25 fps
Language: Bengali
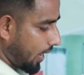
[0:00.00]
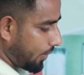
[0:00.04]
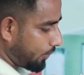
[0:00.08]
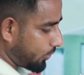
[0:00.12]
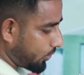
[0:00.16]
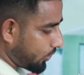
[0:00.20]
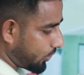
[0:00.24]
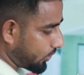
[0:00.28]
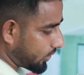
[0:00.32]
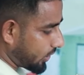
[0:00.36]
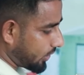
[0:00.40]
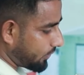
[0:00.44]

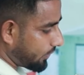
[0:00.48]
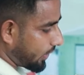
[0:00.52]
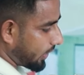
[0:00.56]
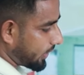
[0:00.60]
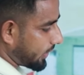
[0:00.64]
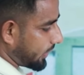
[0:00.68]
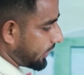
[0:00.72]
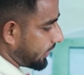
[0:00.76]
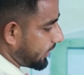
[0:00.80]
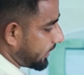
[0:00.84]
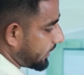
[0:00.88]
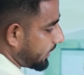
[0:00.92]
এমন হতে
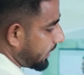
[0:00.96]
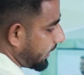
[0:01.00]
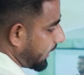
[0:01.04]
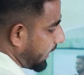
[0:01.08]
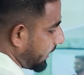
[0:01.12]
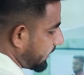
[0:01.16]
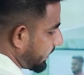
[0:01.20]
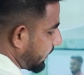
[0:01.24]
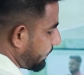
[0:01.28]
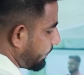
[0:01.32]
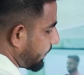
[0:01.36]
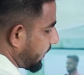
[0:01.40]
পারে
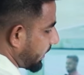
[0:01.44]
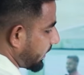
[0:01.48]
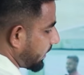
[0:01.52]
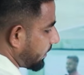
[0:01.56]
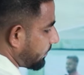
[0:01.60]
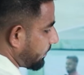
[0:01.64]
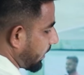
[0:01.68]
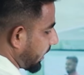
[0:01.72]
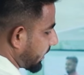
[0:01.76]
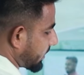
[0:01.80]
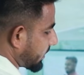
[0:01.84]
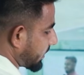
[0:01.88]
এই যে
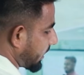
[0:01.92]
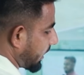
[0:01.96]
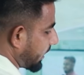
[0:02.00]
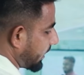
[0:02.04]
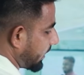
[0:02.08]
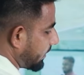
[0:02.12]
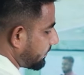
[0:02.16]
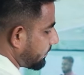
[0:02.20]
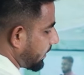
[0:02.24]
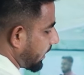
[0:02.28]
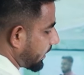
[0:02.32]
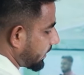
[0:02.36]
বেডের
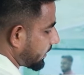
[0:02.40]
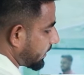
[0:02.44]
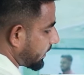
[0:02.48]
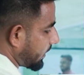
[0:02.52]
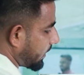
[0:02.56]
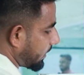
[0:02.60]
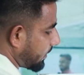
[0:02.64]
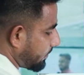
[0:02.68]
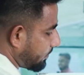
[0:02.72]
মাঝখানের মাটি